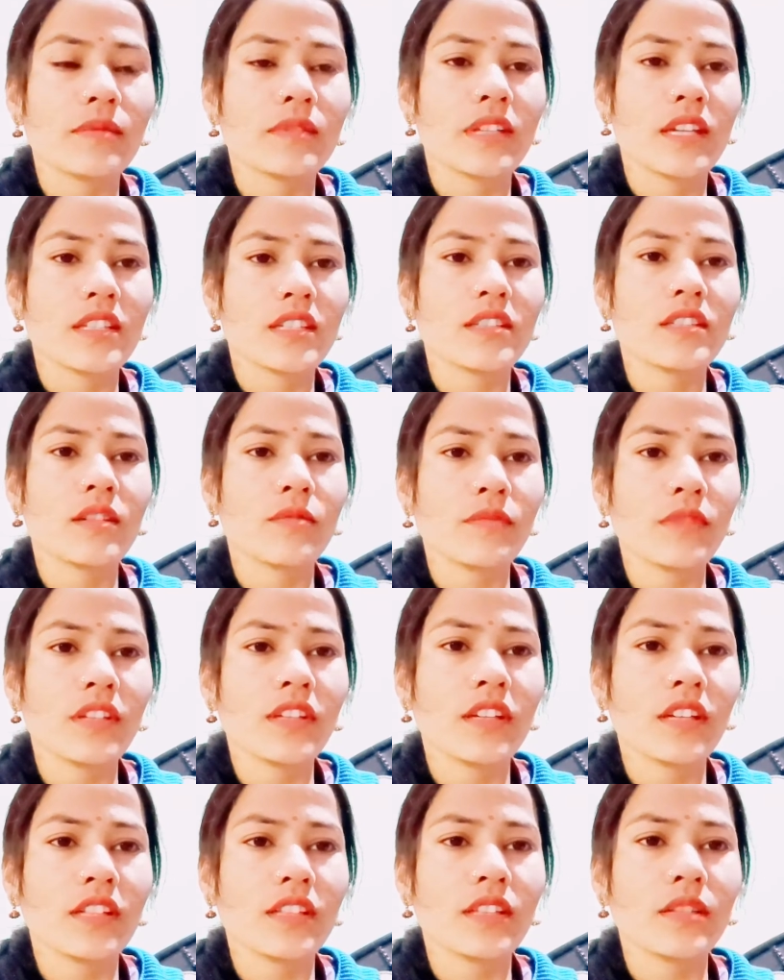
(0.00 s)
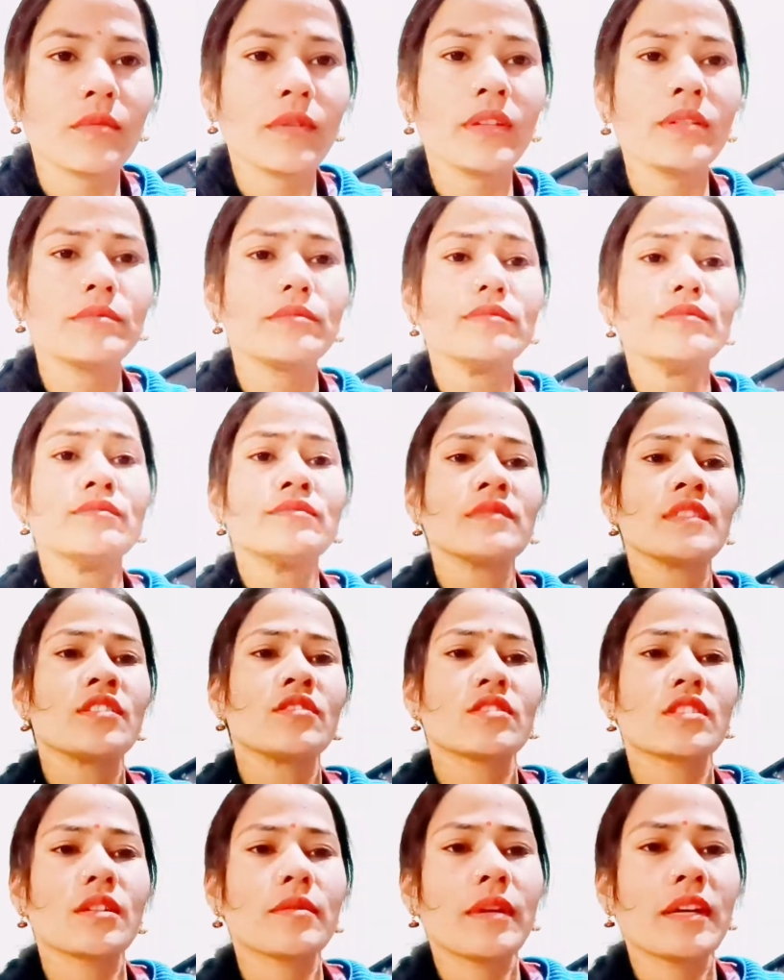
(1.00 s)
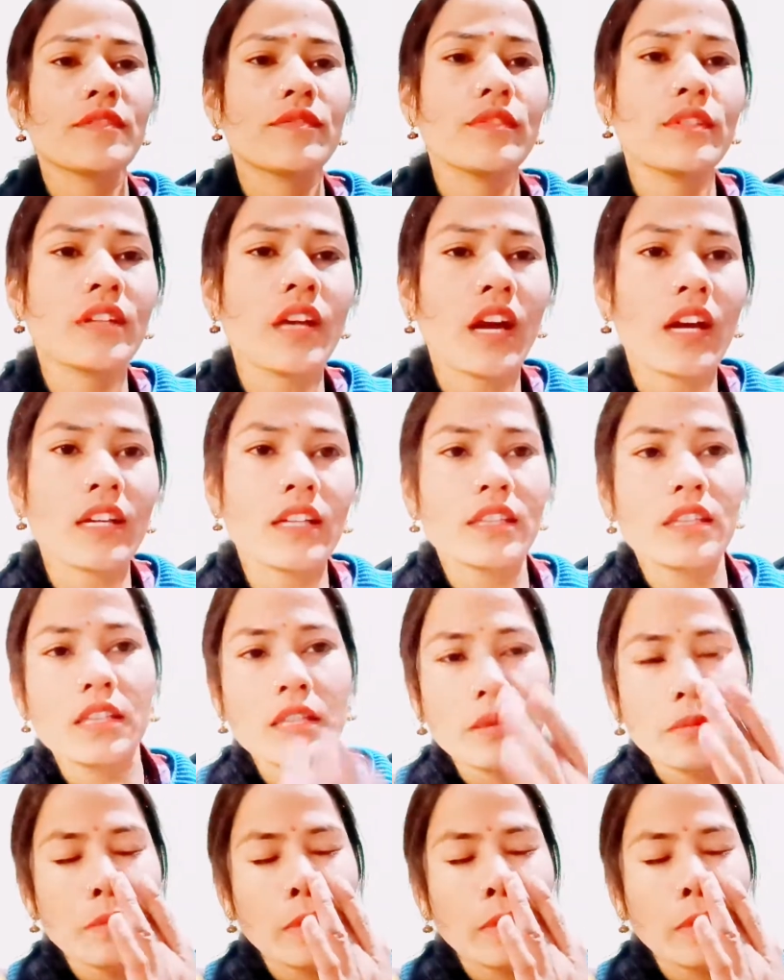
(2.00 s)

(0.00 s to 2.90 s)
बजे ऐसे समथिंग गई थी मैं उसके बाद फिर आ गई थी